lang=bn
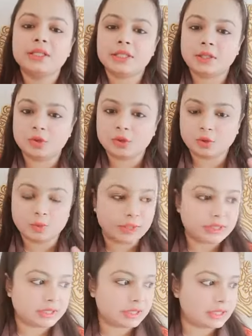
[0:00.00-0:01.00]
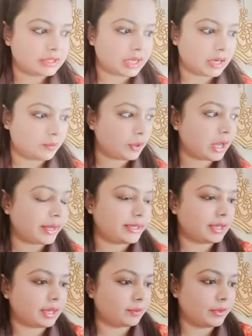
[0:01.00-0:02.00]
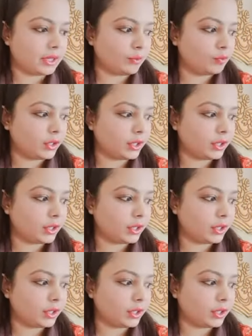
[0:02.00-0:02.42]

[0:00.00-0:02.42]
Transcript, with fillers: যেটা হচ্ছে তোমার স্কিনের জ্বালা পর এইটা লাগবে না